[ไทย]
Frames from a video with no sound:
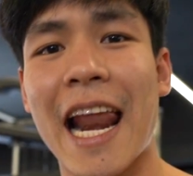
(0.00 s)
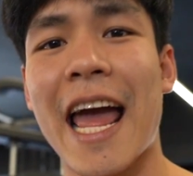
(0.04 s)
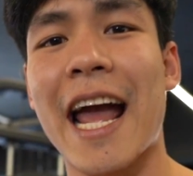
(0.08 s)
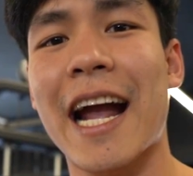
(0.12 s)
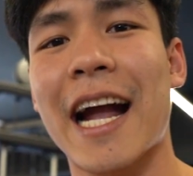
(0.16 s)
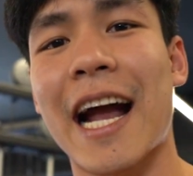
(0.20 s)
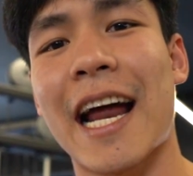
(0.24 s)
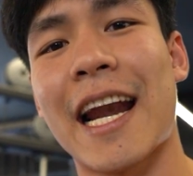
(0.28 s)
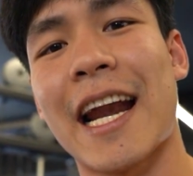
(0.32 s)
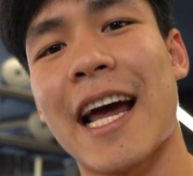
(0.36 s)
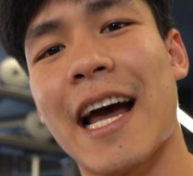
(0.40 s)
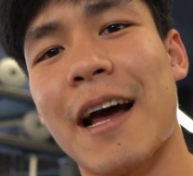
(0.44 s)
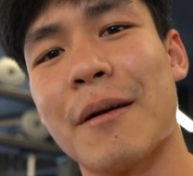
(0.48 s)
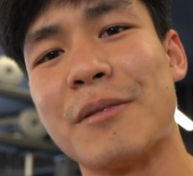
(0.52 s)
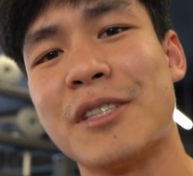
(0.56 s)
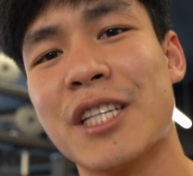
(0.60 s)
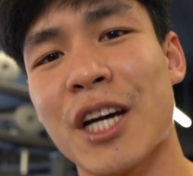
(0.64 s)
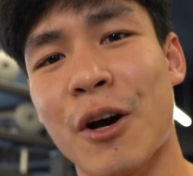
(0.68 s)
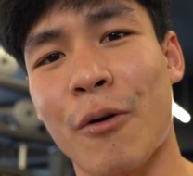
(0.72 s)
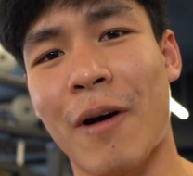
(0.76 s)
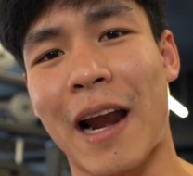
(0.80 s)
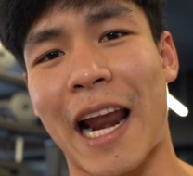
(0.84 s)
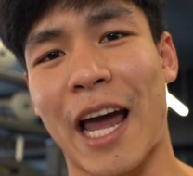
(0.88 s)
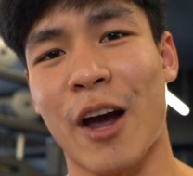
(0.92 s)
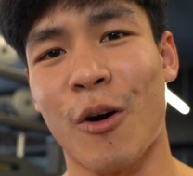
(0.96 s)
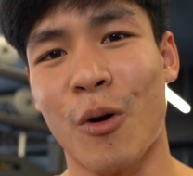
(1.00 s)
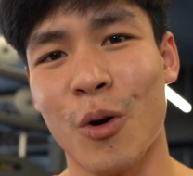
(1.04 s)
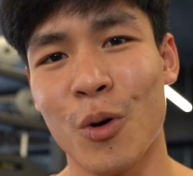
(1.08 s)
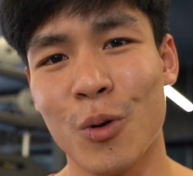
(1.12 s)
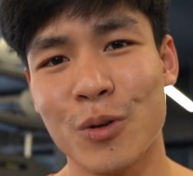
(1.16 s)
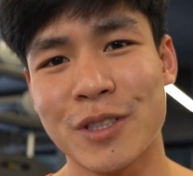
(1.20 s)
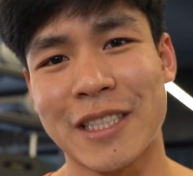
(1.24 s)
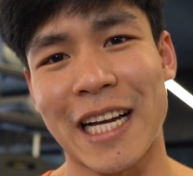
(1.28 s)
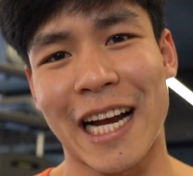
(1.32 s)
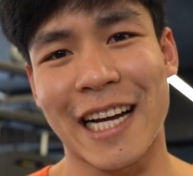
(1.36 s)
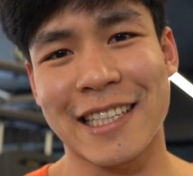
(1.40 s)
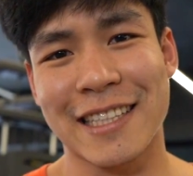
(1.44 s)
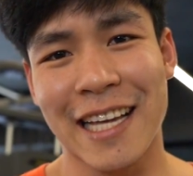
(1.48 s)
แรกกันนะครับ เชื่อว่าหลายคน
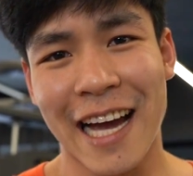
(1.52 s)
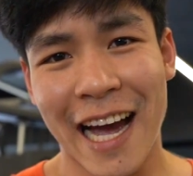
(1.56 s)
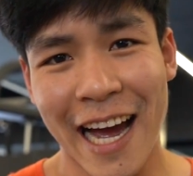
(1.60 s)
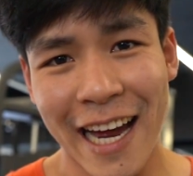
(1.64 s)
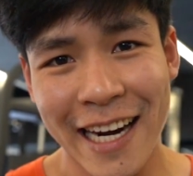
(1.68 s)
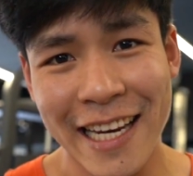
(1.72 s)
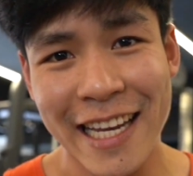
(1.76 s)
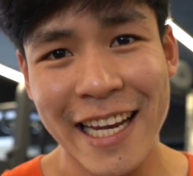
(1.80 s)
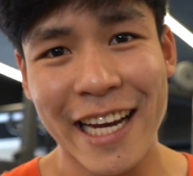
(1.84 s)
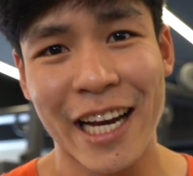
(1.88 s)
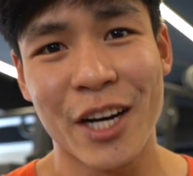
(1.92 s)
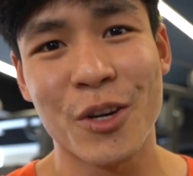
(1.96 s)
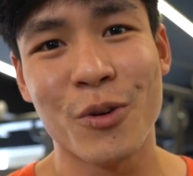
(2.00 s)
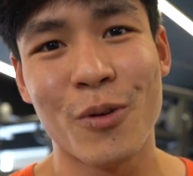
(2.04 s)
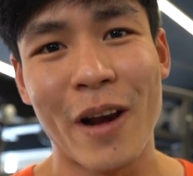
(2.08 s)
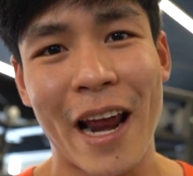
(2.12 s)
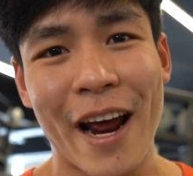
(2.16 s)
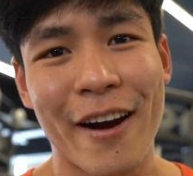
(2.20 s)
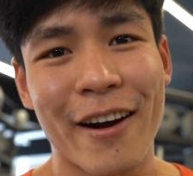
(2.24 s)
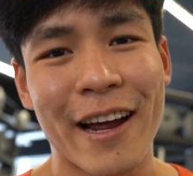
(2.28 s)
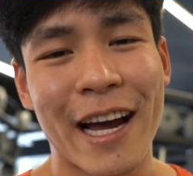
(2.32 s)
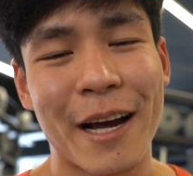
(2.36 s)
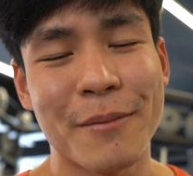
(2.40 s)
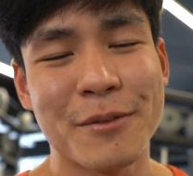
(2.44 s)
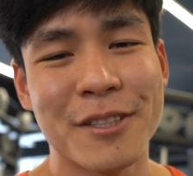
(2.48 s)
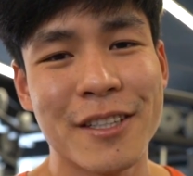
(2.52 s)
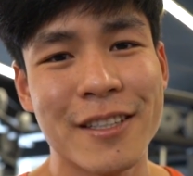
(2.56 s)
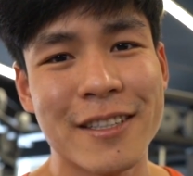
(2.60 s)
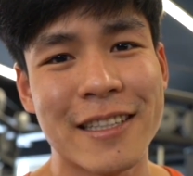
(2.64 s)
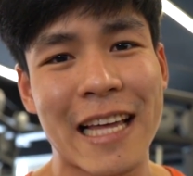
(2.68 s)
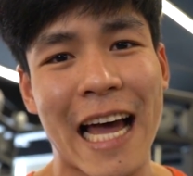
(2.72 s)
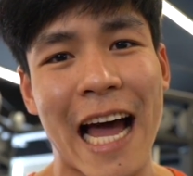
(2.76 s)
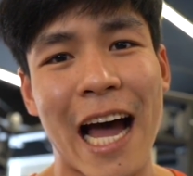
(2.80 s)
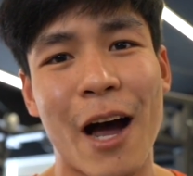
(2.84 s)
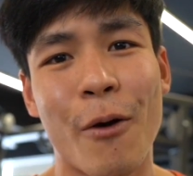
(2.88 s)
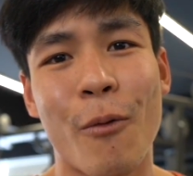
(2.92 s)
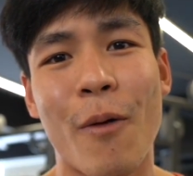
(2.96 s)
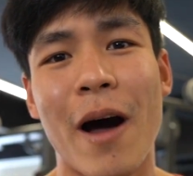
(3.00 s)
รู้จักท่านี้กันอยู่แล้วนะครับ ชื่อ
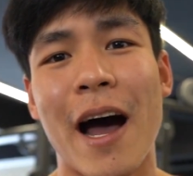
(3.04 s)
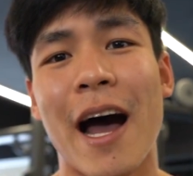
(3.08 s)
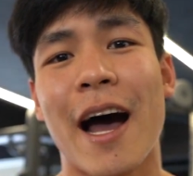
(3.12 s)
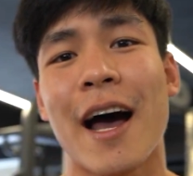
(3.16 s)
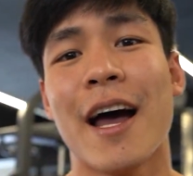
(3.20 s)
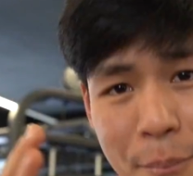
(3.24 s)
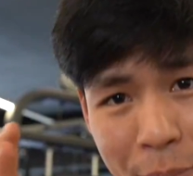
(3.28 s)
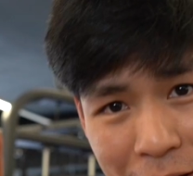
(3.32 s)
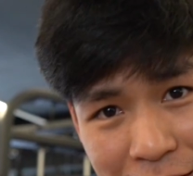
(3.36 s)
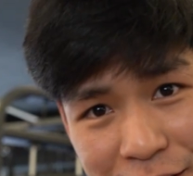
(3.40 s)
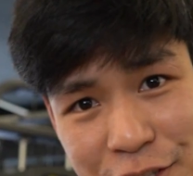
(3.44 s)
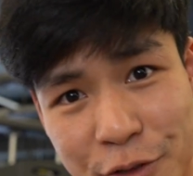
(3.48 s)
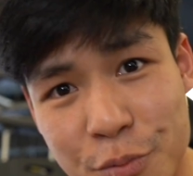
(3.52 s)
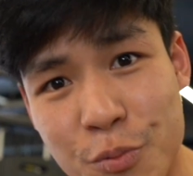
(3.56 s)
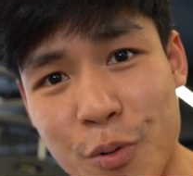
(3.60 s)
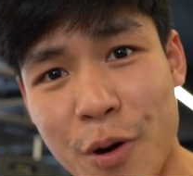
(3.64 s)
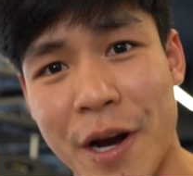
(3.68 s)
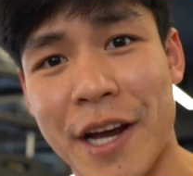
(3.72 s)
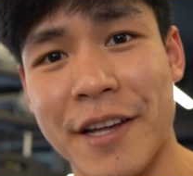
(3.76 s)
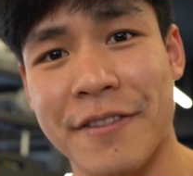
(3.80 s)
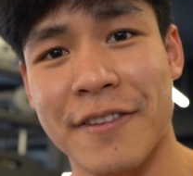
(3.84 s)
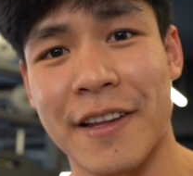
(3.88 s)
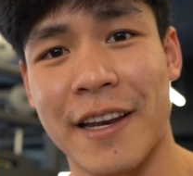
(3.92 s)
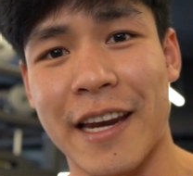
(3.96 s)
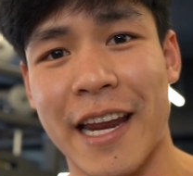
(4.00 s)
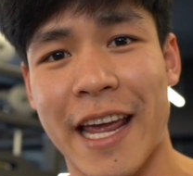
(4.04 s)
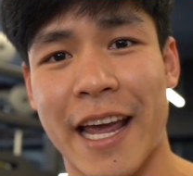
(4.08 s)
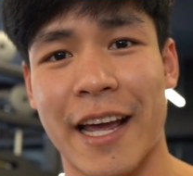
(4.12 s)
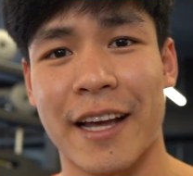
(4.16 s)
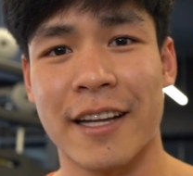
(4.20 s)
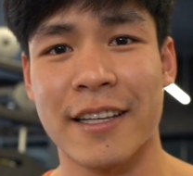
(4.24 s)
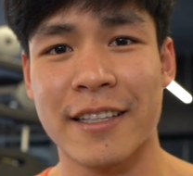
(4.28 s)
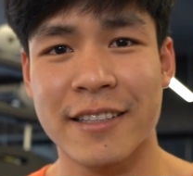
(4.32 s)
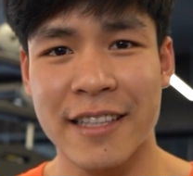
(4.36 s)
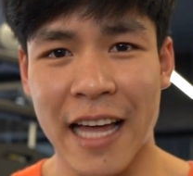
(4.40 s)
ท่าว่า bench press นั่นเอง